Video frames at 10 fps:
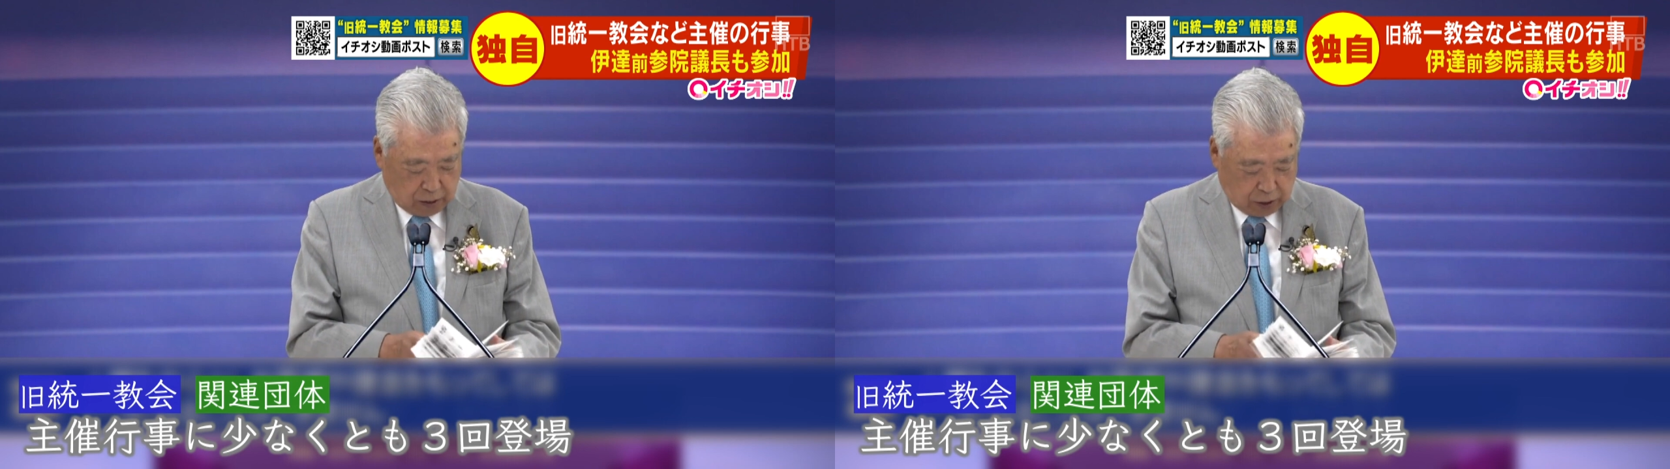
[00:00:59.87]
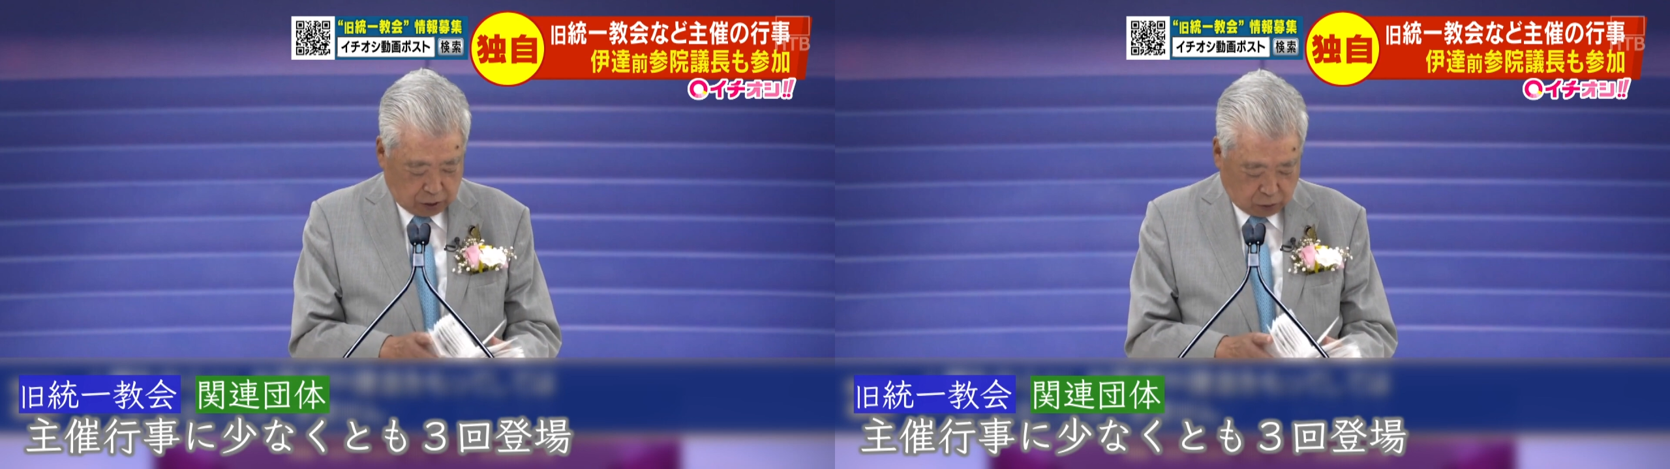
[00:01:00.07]

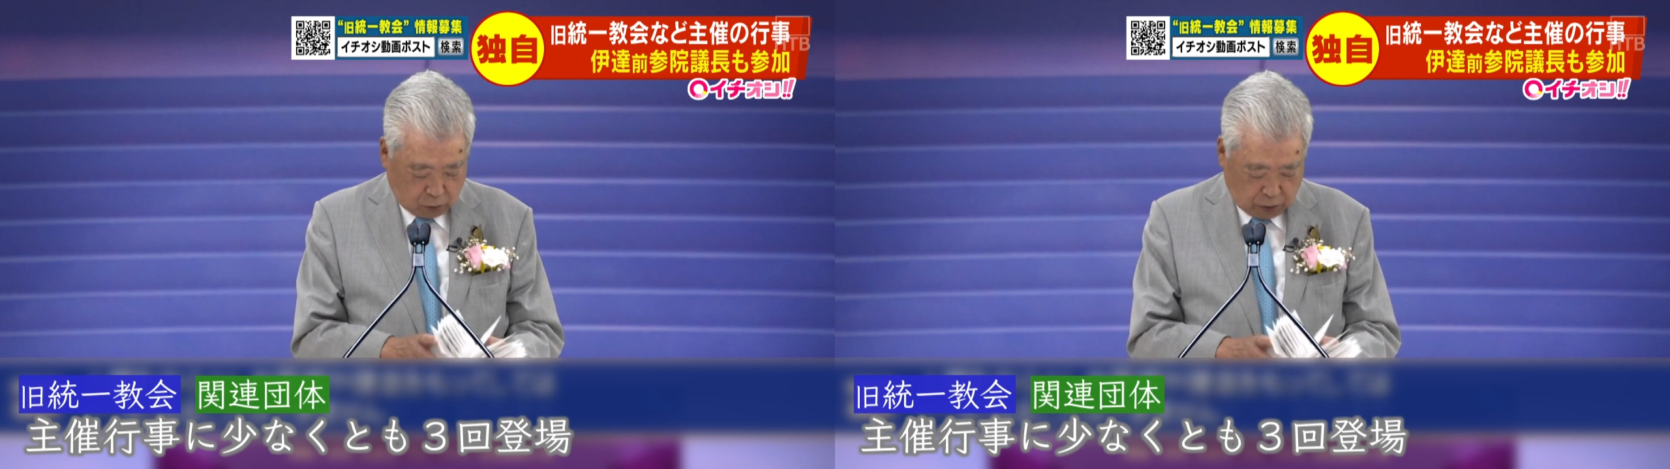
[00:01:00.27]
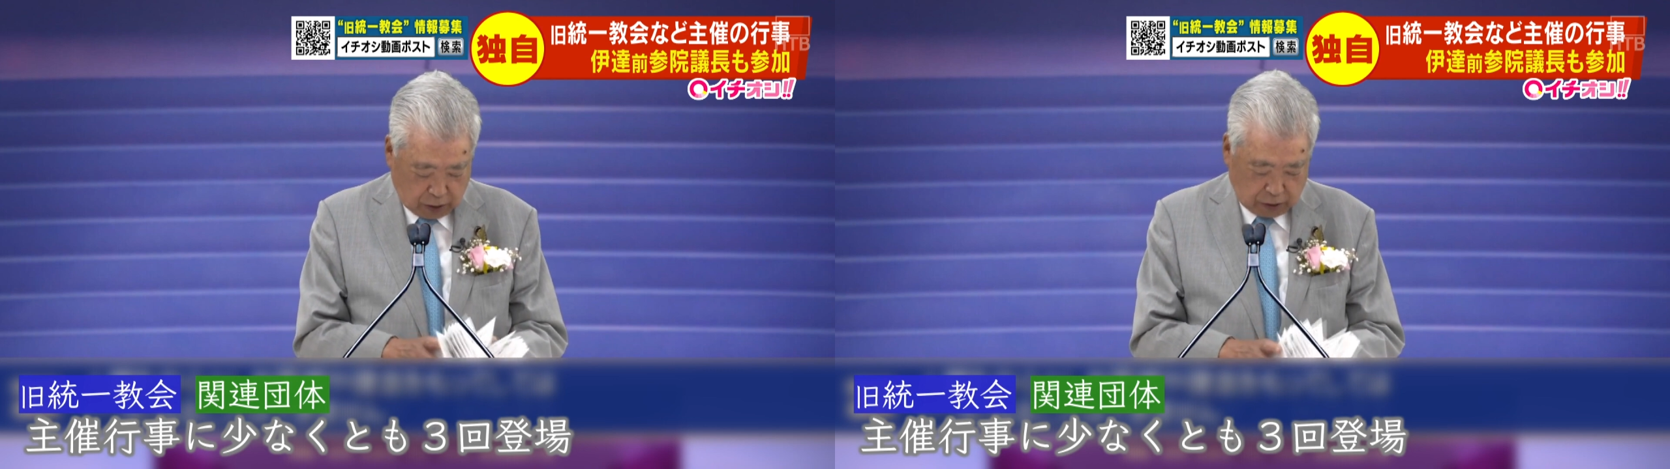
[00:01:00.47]
登
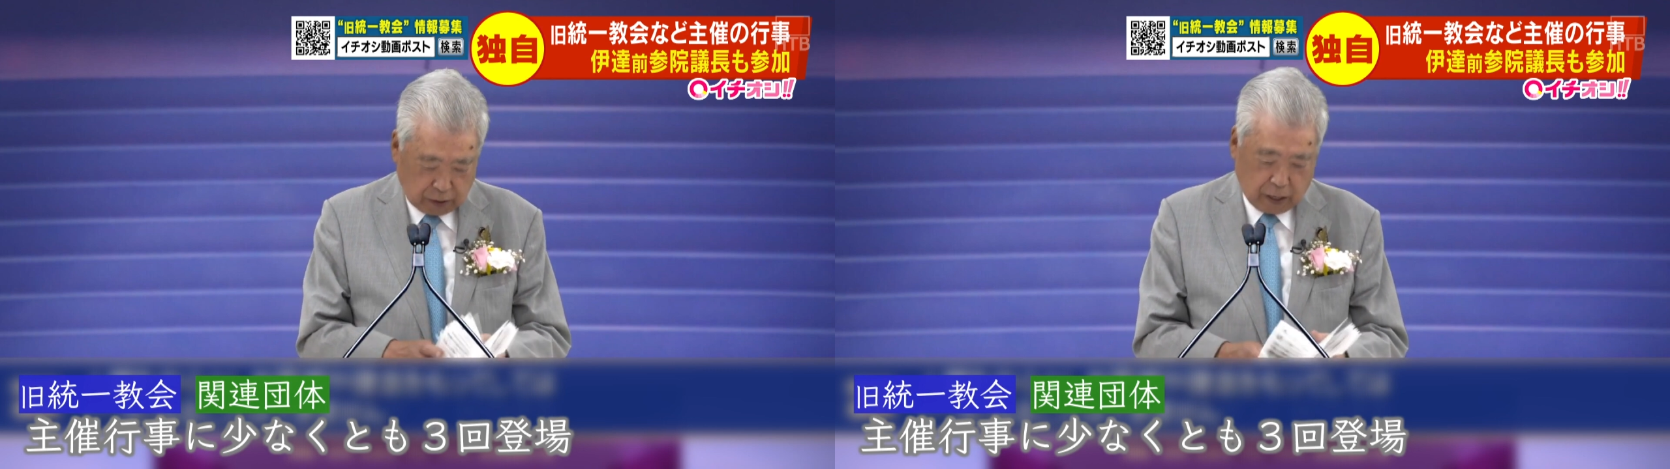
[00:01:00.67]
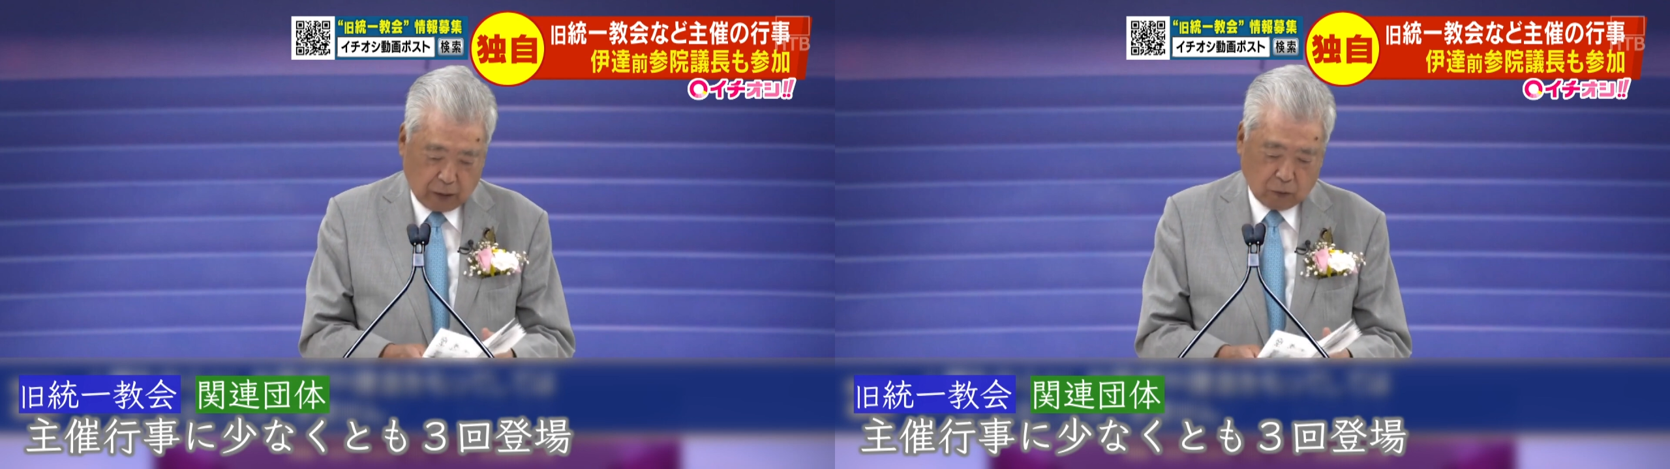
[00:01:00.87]
場していた
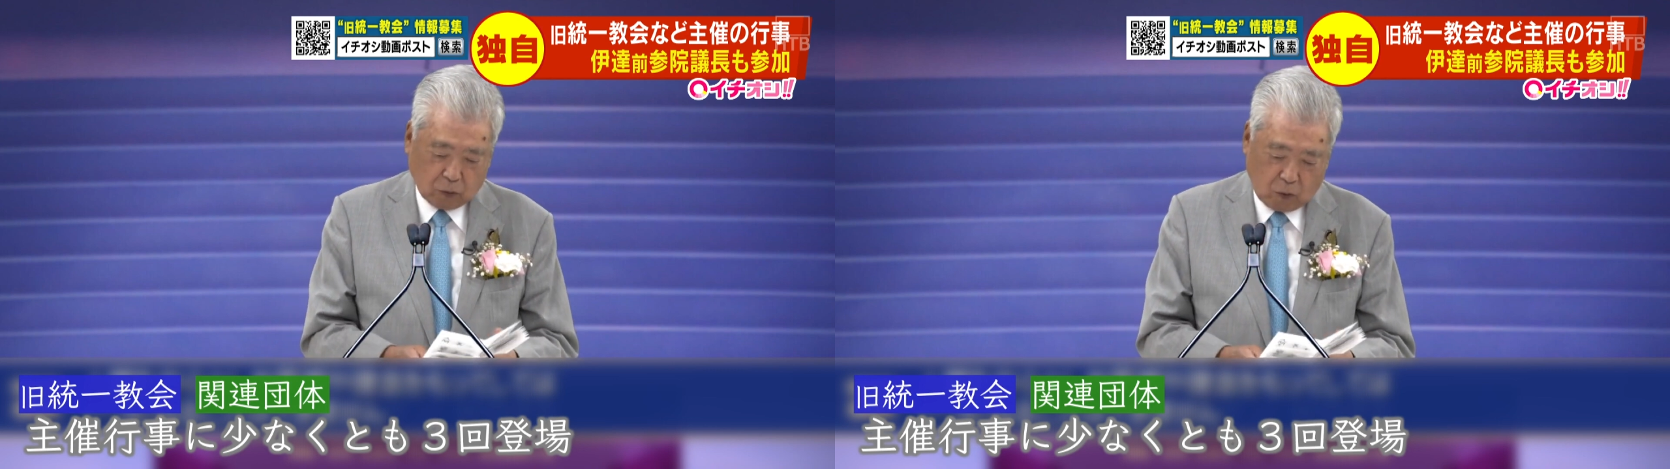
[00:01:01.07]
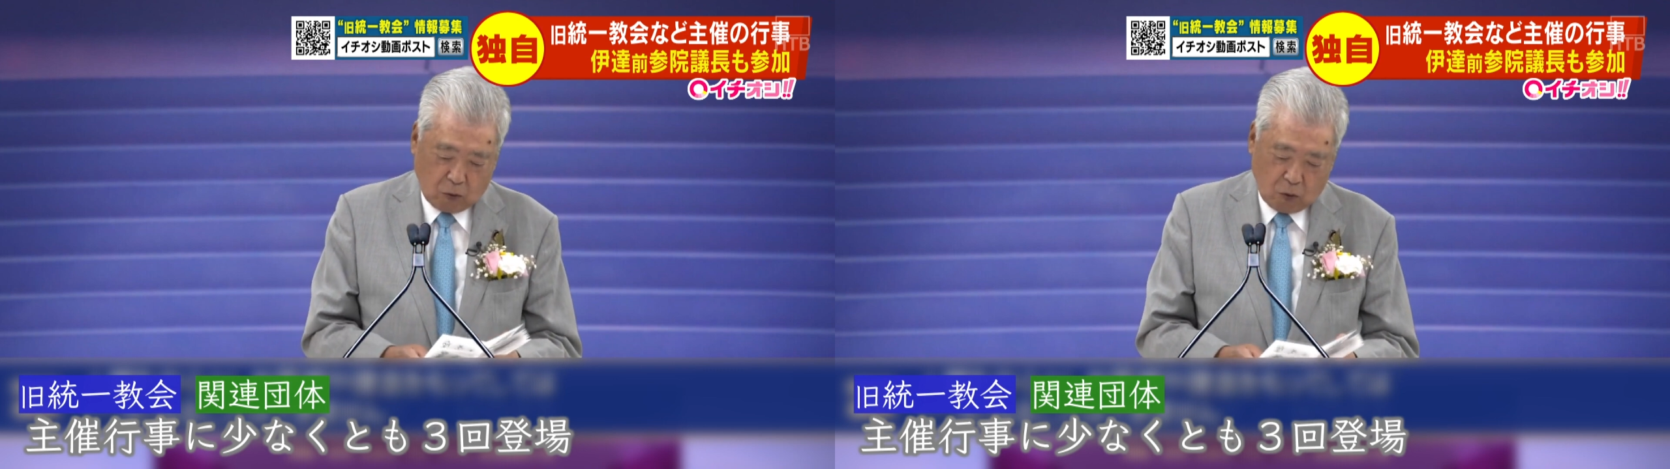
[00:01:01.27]
ことが
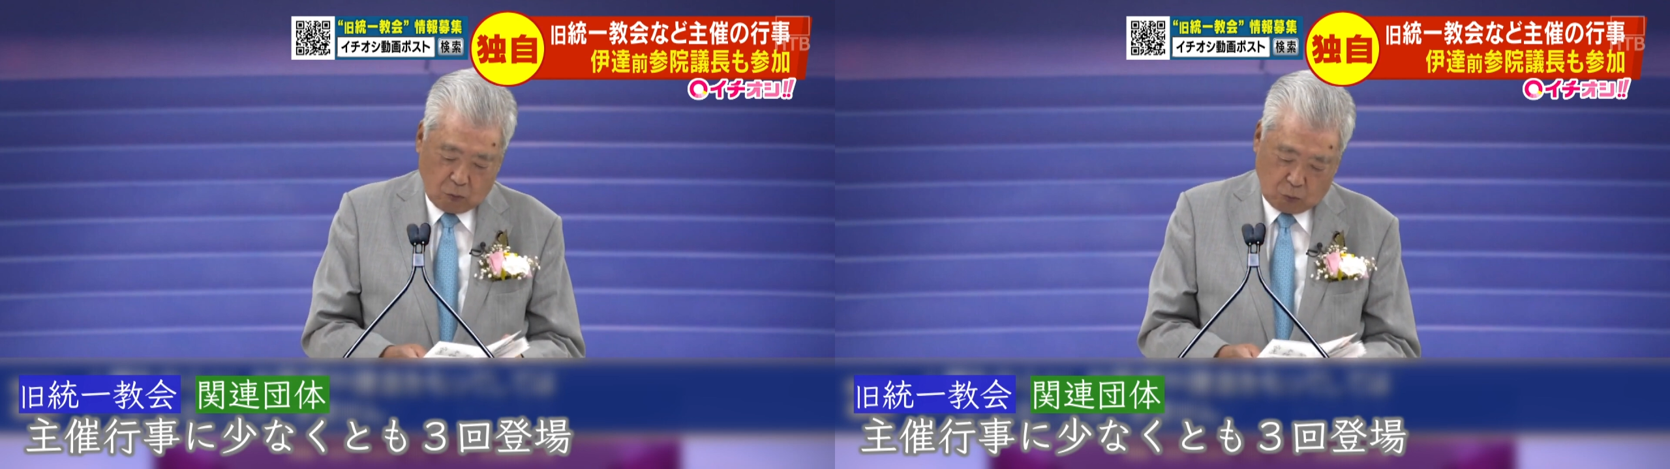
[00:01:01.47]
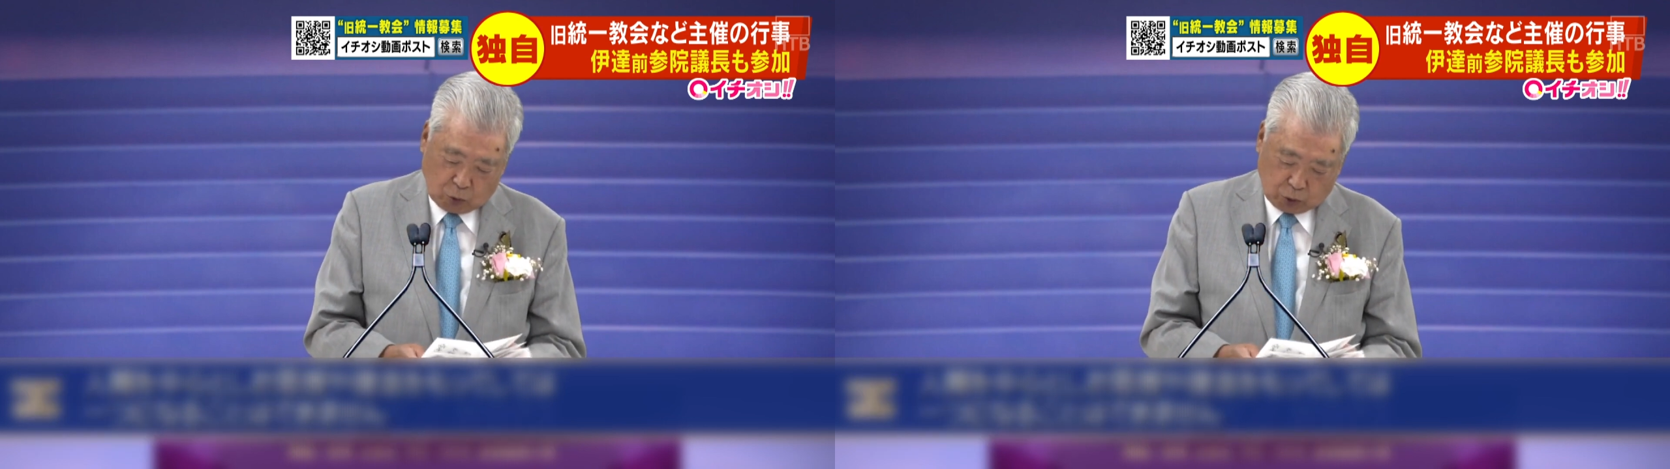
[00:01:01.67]
分かりました